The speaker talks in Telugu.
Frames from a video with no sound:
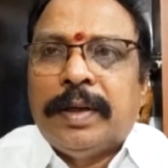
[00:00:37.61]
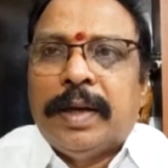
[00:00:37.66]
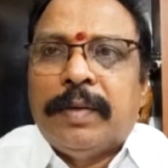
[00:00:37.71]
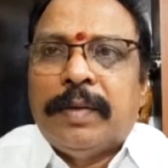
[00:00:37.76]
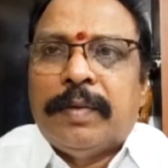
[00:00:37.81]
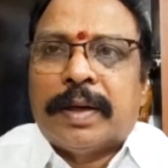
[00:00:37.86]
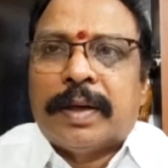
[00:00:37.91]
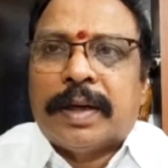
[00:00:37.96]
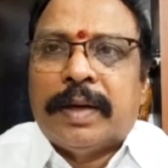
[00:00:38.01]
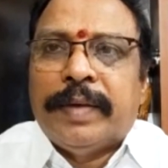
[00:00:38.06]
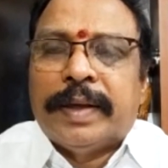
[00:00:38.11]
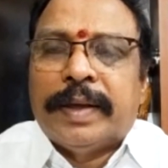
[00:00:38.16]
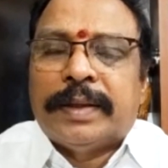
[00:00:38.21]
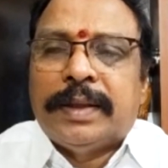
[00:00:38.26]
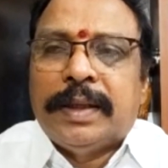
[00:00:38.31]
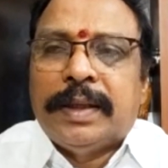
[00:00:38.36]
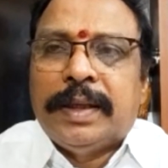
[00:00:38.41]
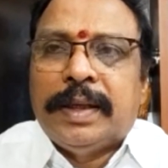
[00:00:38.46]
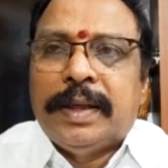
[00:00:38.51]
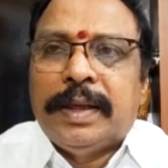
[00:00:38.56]
ఏ ఒక్క
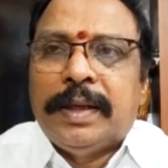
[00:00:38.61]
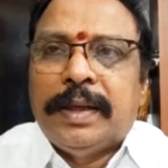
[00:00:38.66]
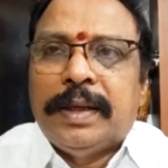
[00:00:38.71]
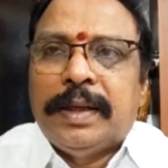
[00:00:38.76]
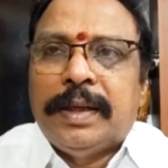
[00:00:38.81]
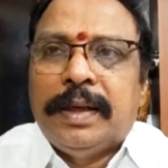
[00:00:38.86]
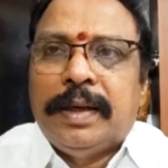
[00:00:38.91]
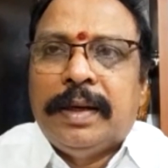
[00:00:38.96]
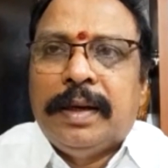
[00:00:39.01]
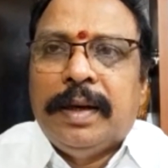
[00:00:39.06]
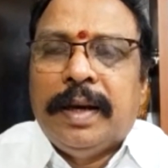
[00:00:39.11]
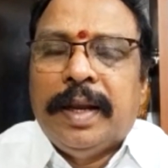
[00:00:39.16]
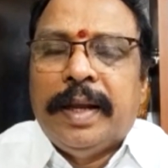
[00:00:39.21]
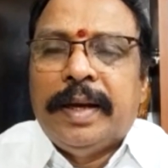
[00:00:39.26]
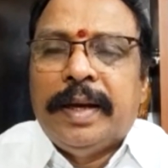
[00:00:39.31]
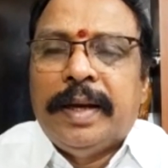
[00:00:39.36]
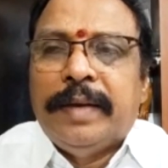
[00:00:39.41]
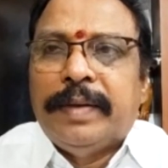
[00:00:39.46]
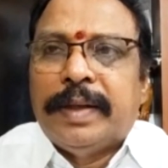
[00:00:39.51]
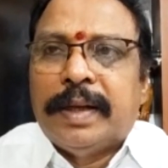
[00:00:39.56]
వ్యక్తి
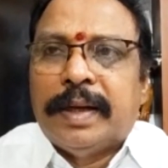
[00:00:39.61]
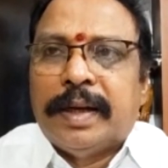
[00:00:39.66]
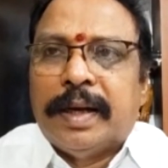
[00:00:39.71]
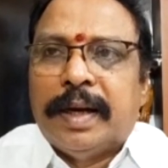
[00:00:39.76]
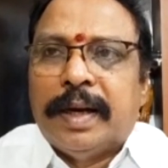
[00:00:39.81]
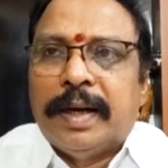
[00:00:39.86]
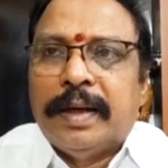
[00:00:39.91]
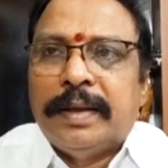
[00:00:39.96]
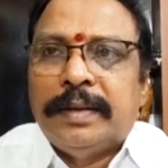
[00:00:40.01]
లేని విధంగా